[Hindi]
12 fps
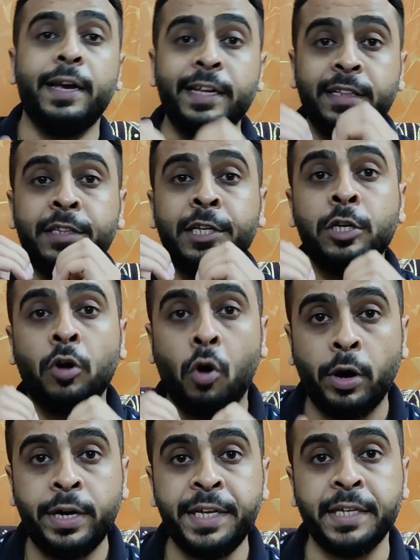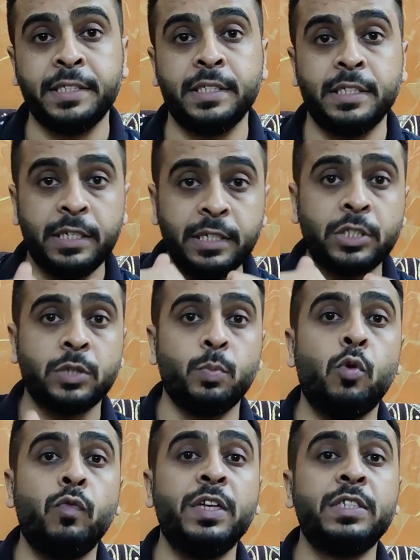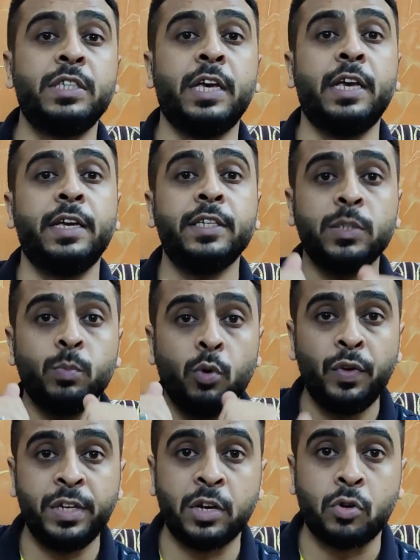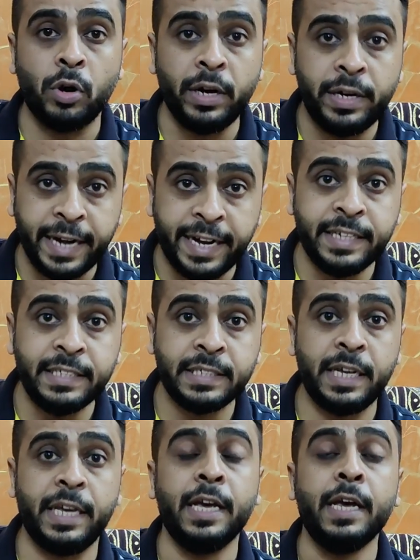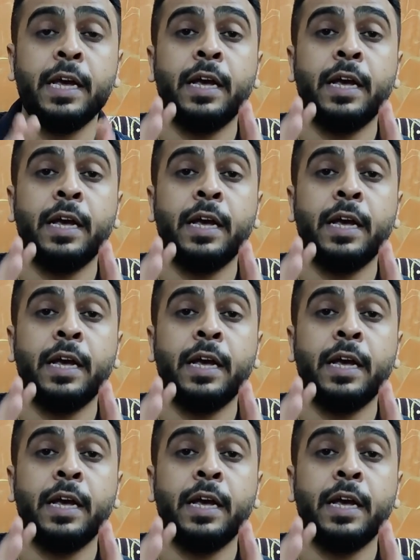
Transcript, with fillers: हिंदी ऑडियंस इस मूवी से इस मूवी के कंटेंट से